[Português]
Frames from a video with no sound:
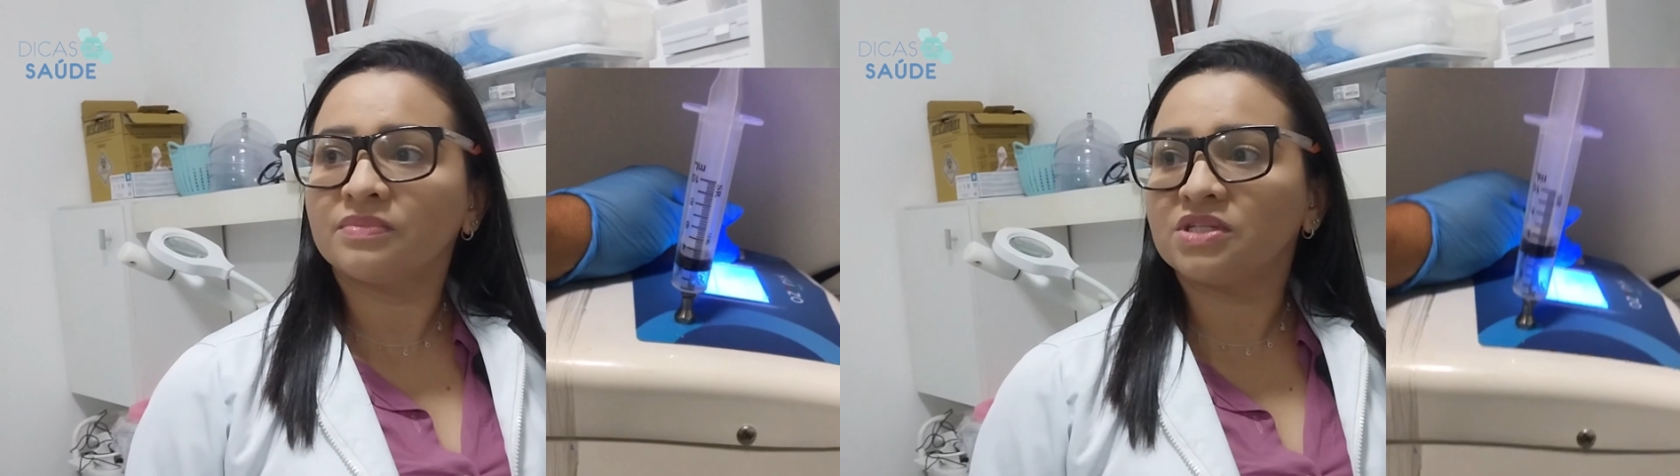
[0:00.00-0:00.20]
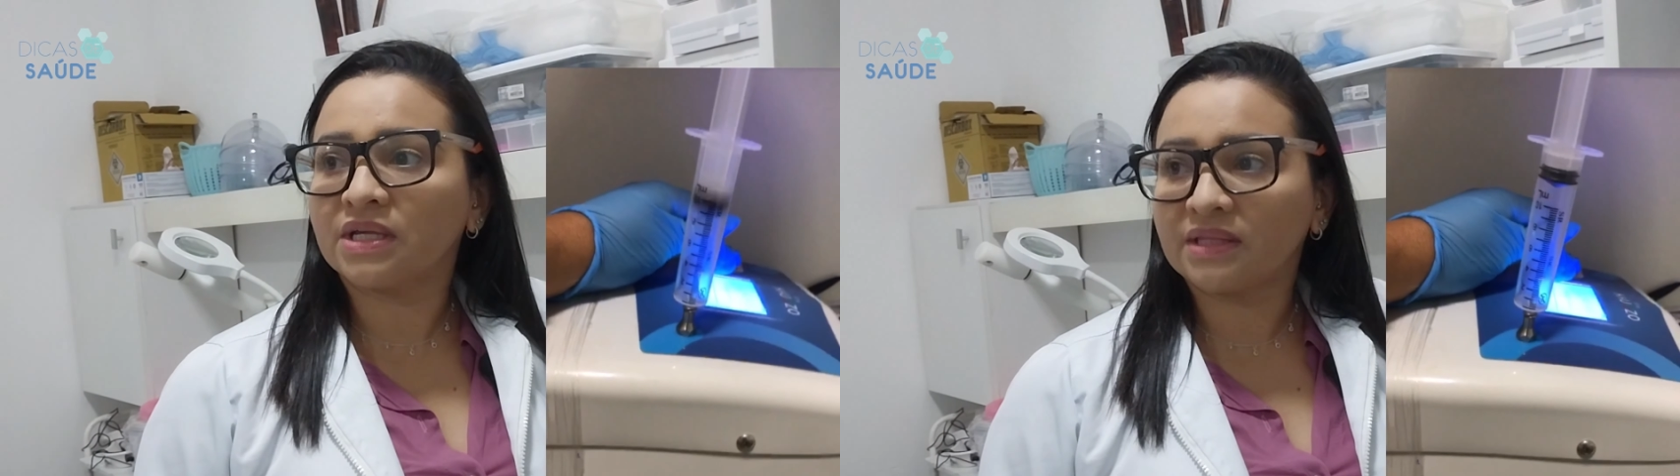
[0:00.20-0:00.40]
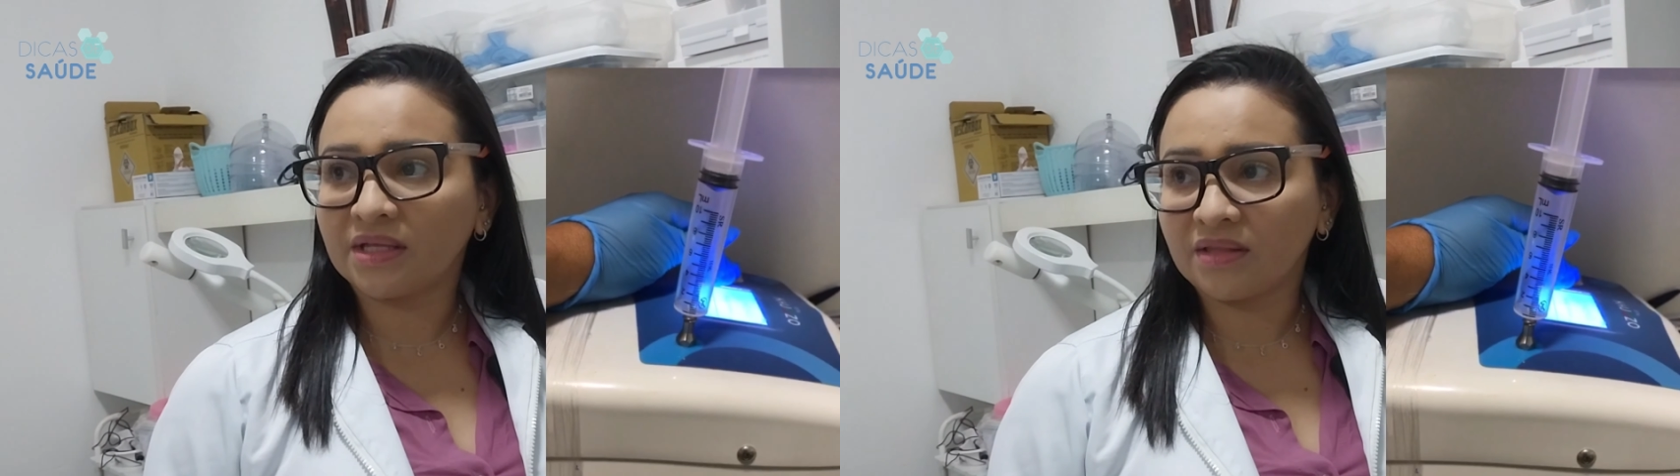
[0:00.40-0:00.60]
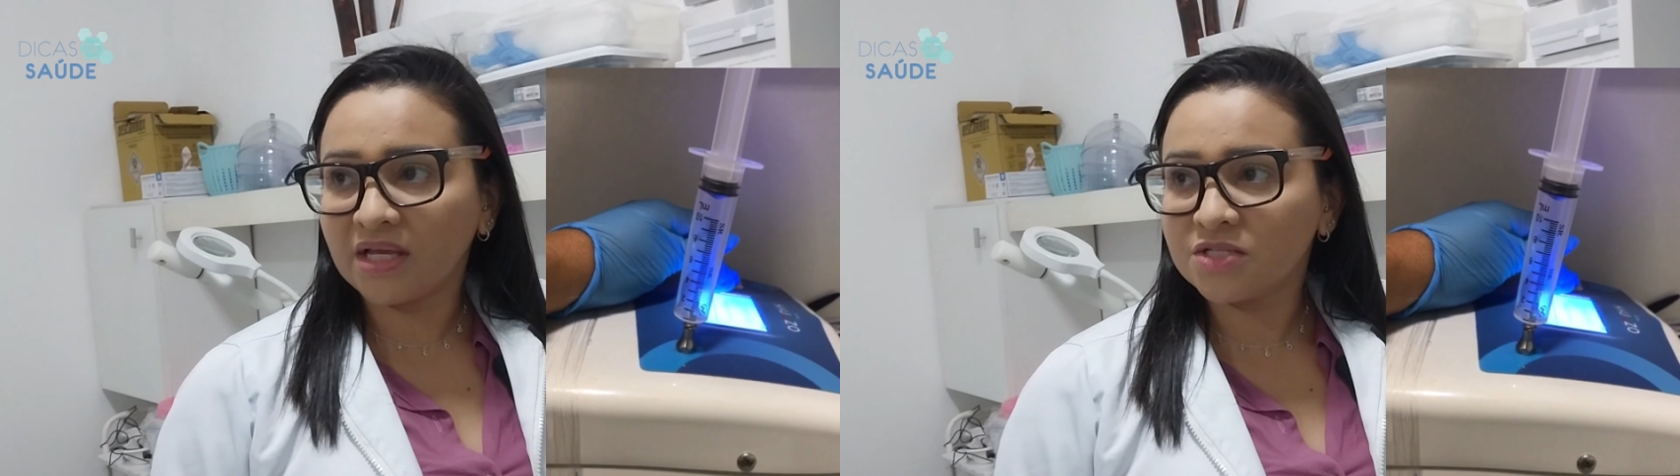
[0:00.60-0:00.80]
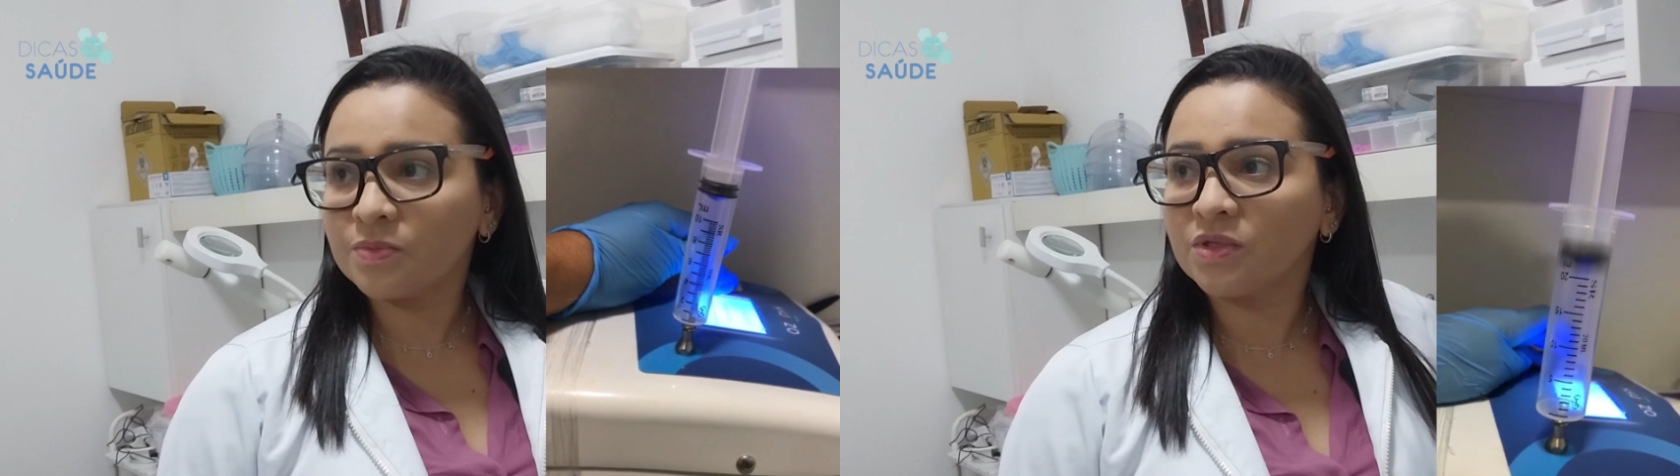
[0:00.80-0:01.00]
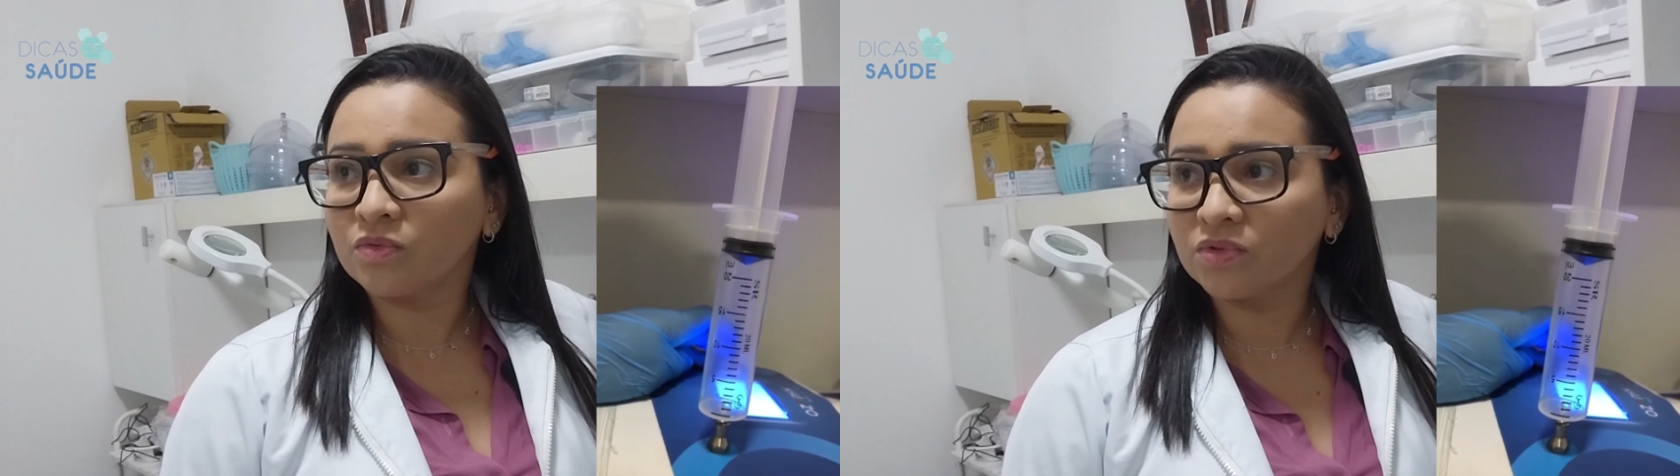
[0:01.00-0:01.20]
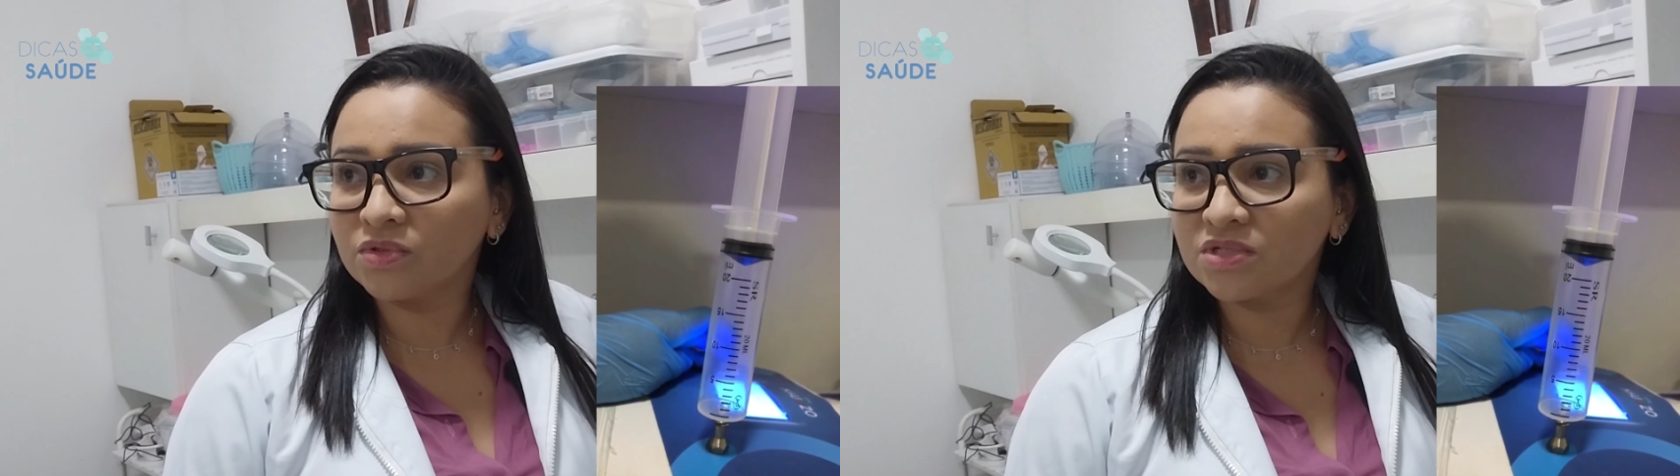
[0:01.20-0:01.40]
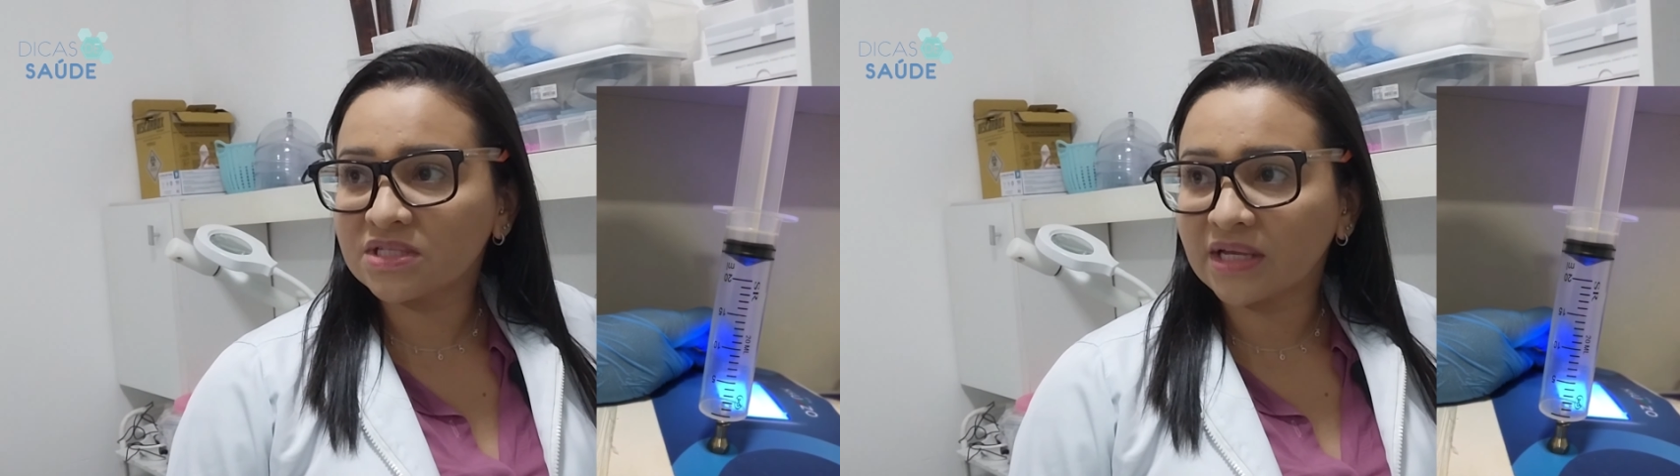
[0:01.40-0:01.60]
de até 10
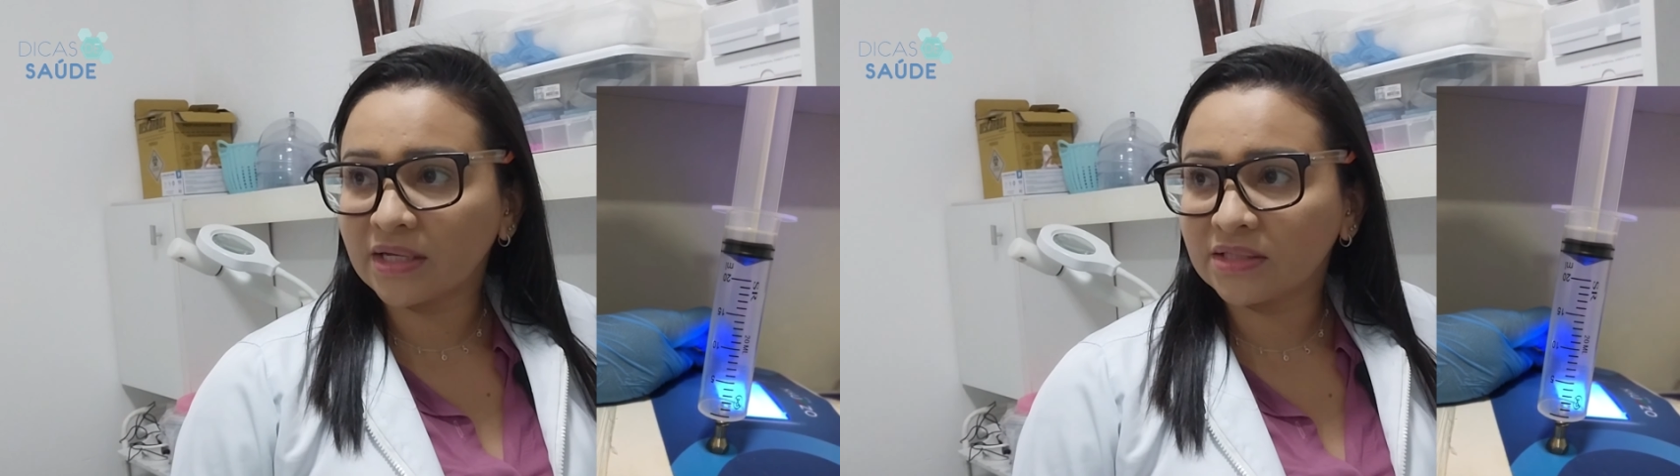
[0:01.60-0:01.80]
minutos, tá?